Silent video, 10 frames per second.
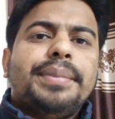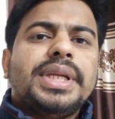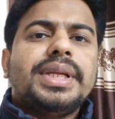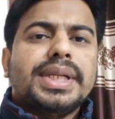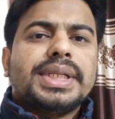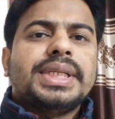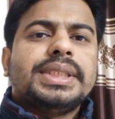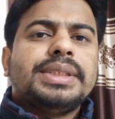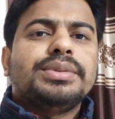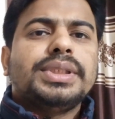বিজ্ঞানের
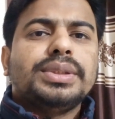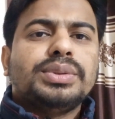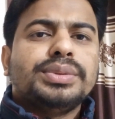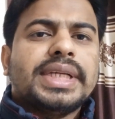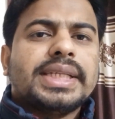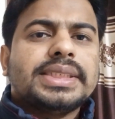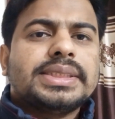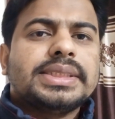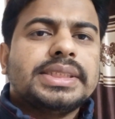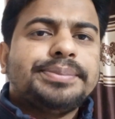ক্ষেত্রেও কিন্তু দেখা
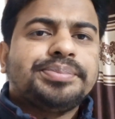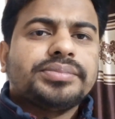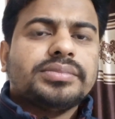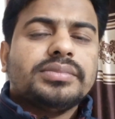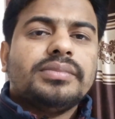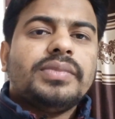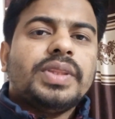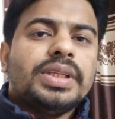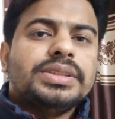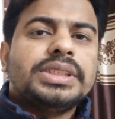যাচ্ছে যে
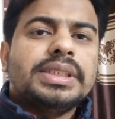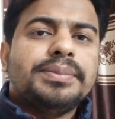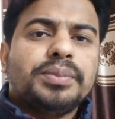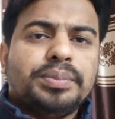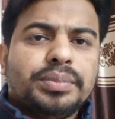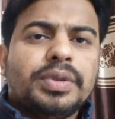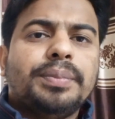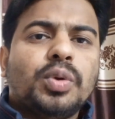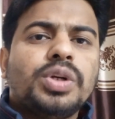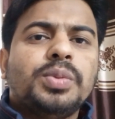যে
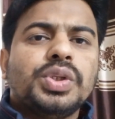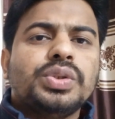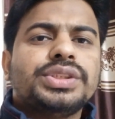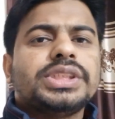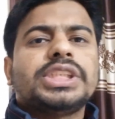বোর্ড বই রয়েছে